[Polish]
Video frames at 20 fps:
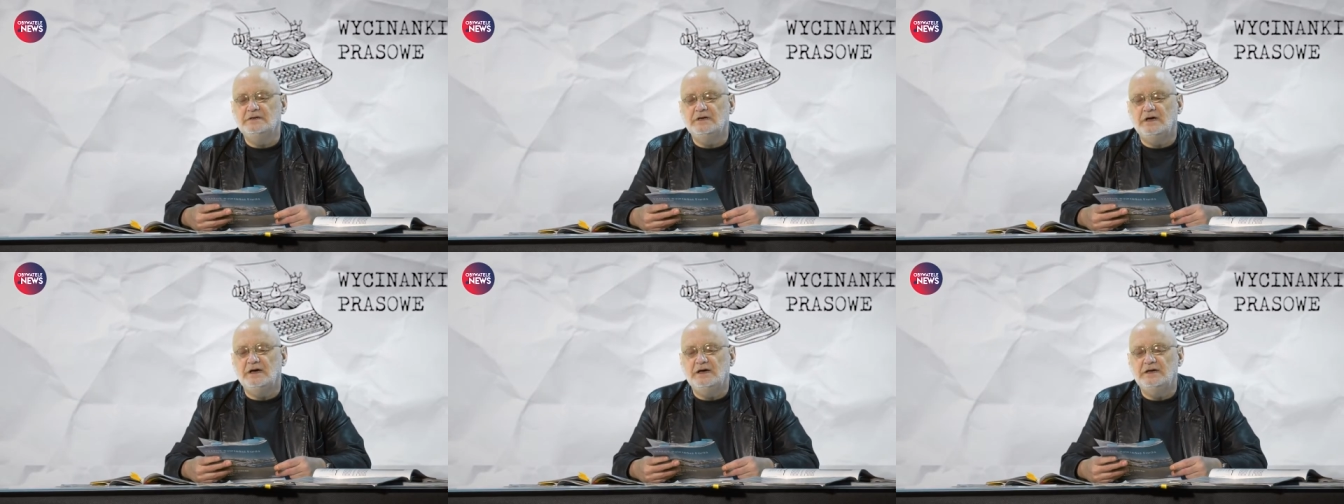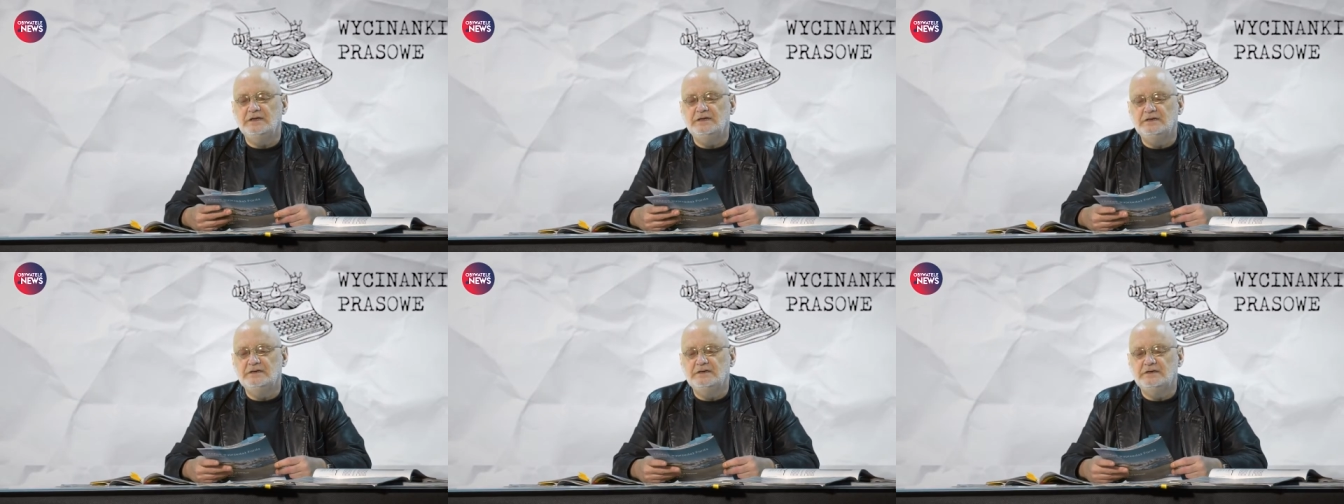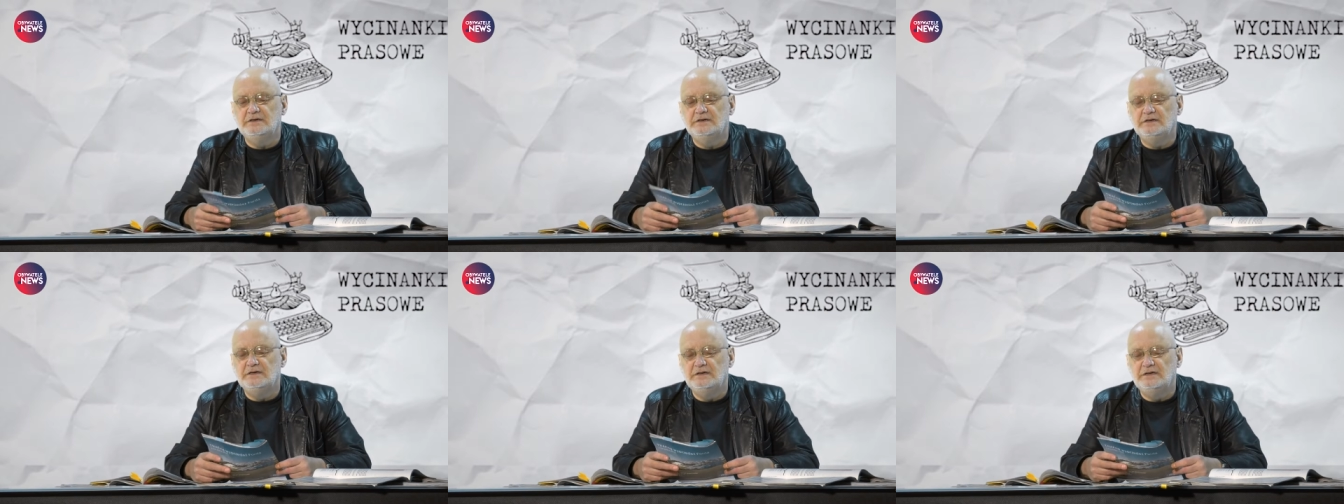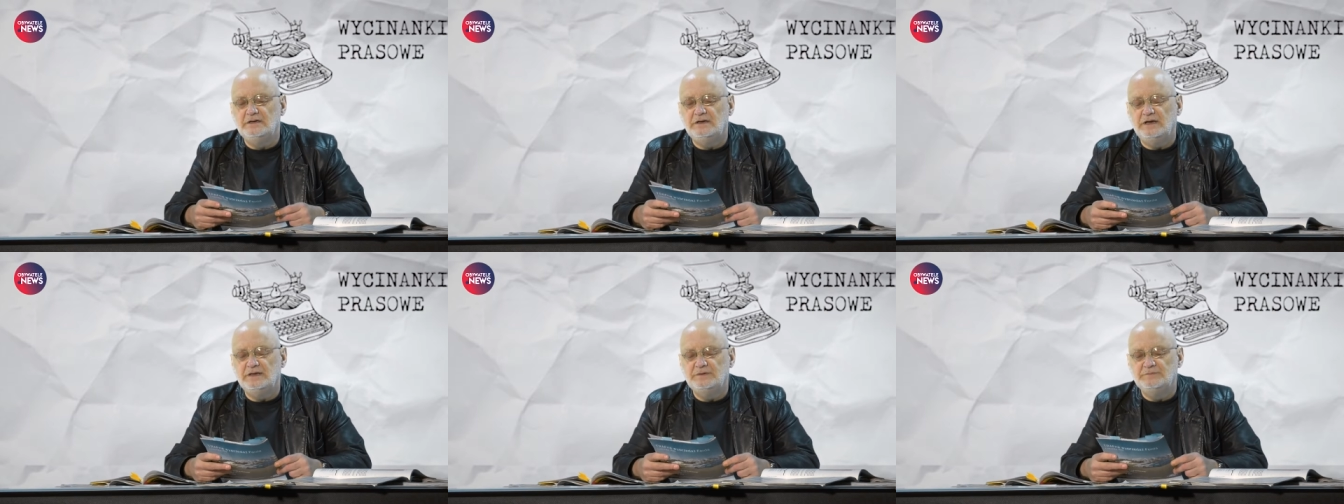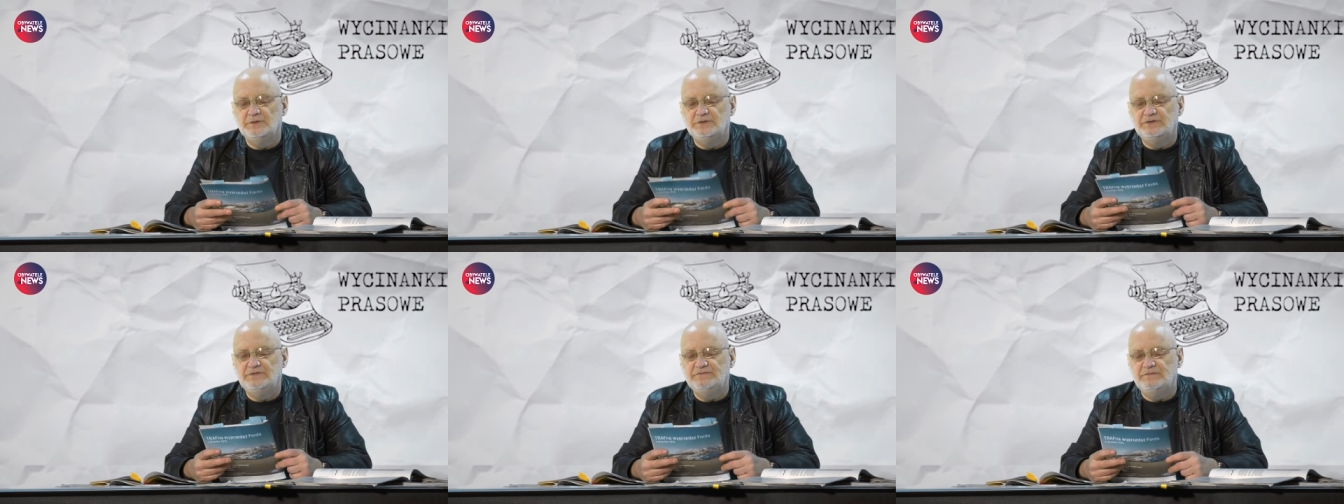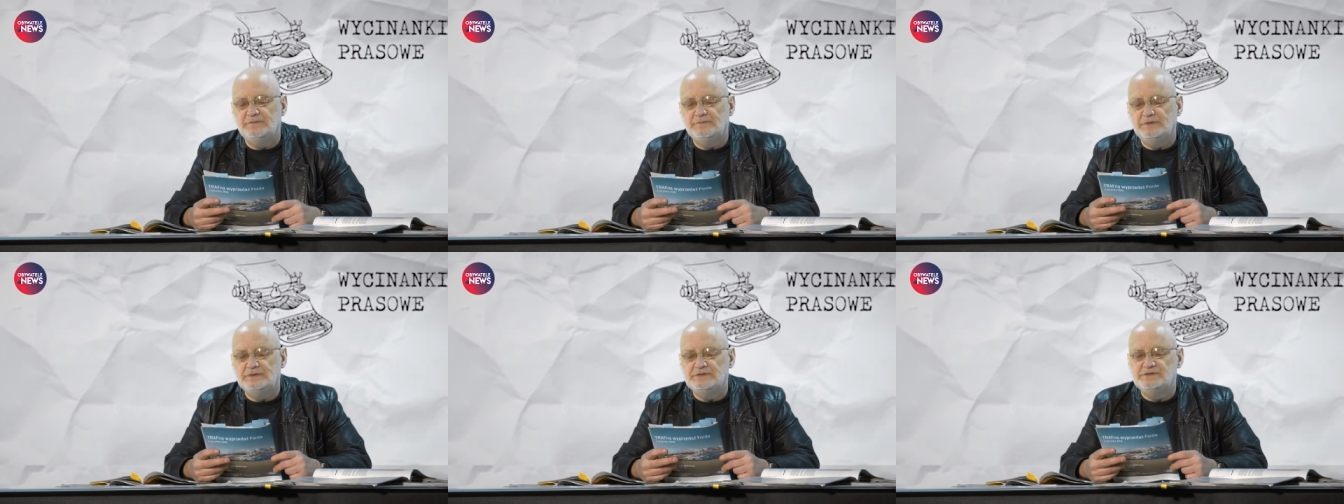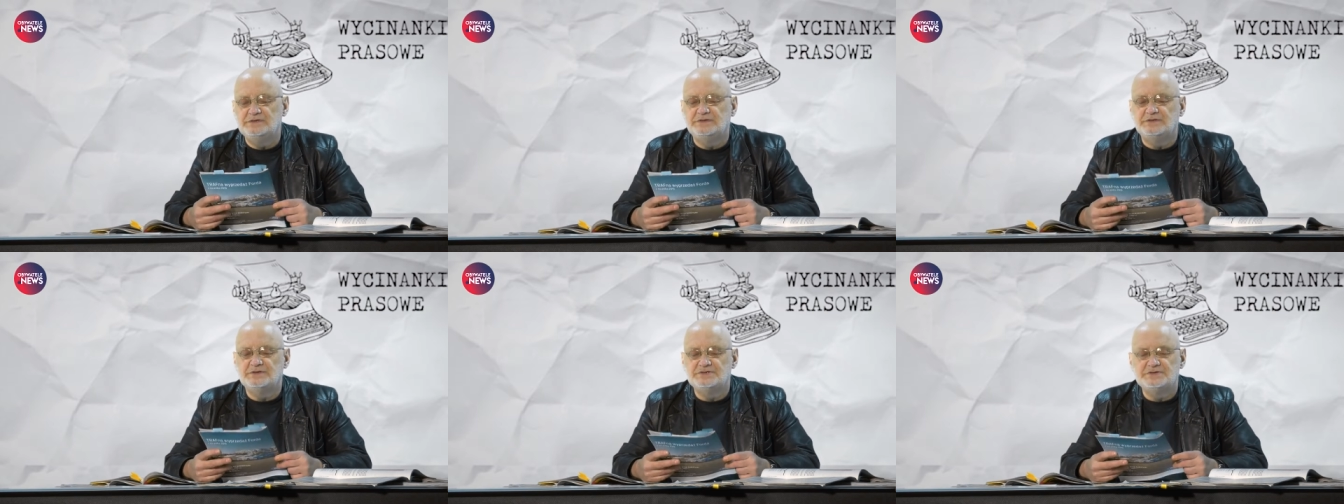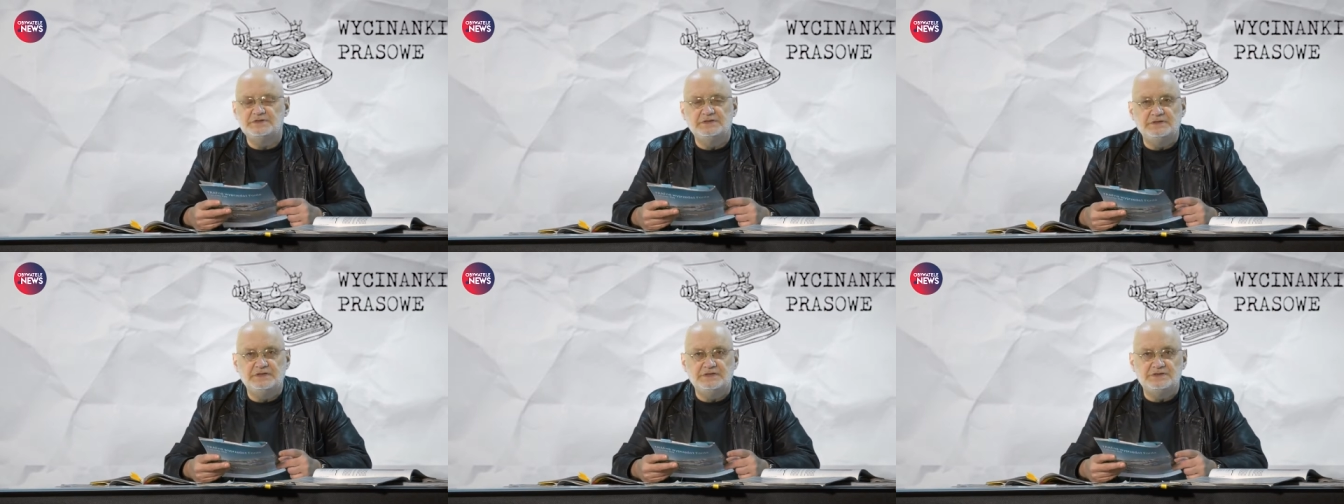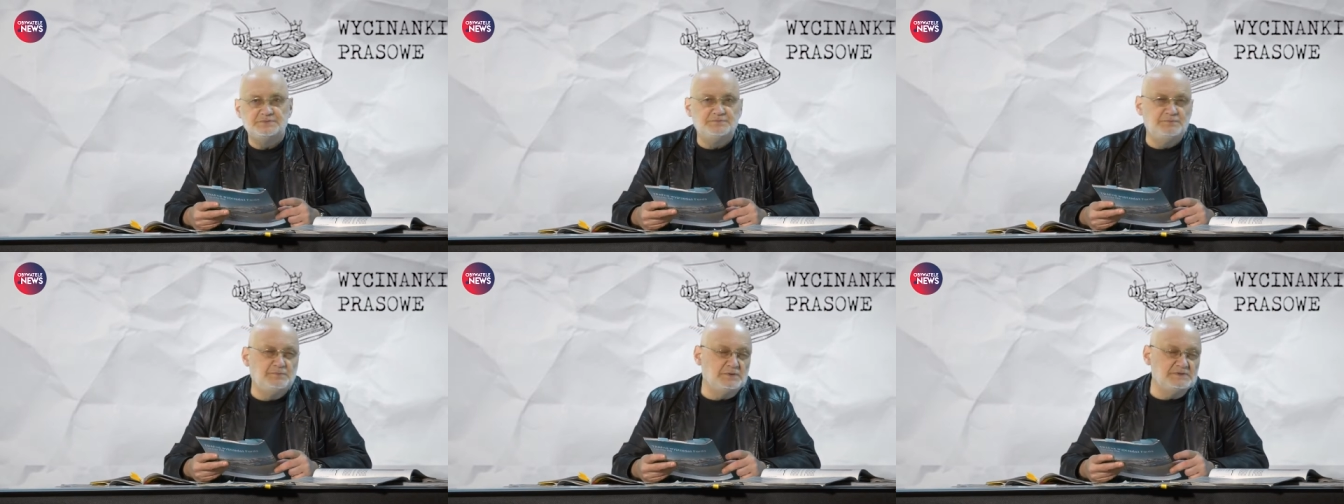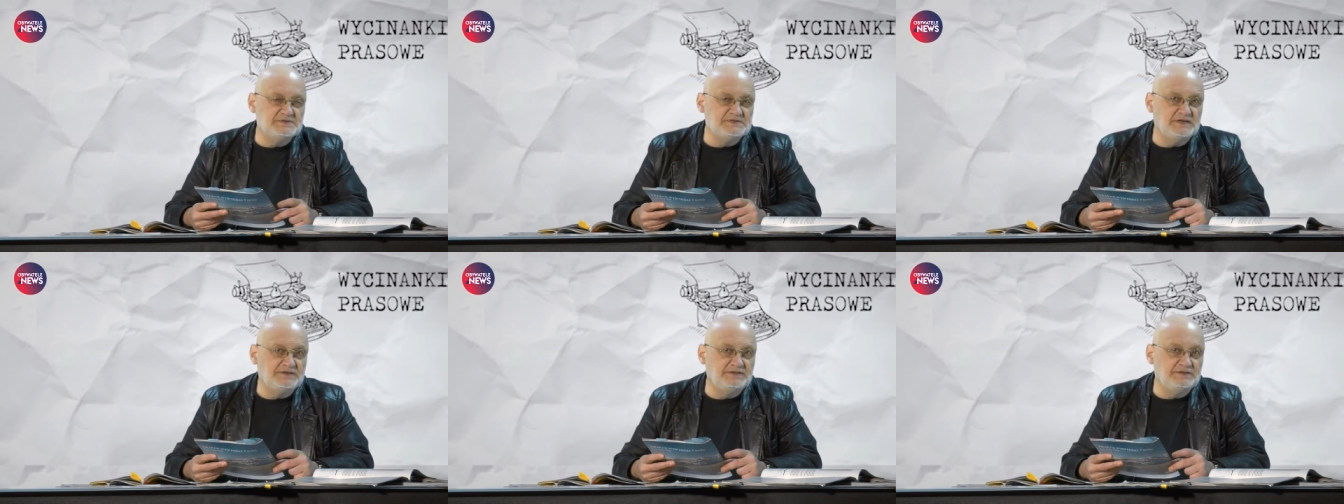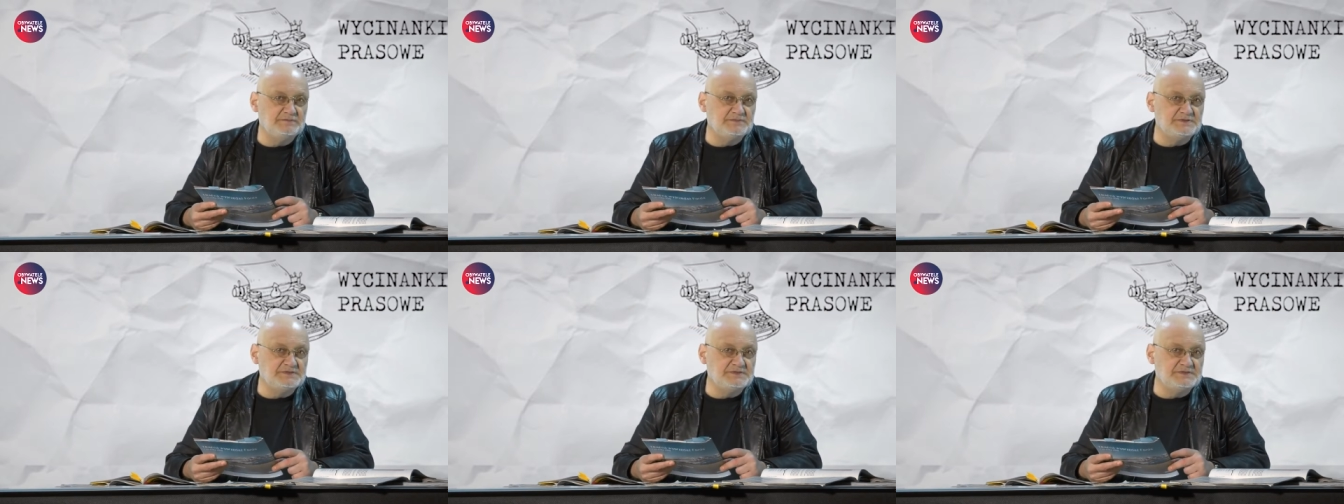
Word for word: a ich e, leitmotivem będzie to, że też poza tym,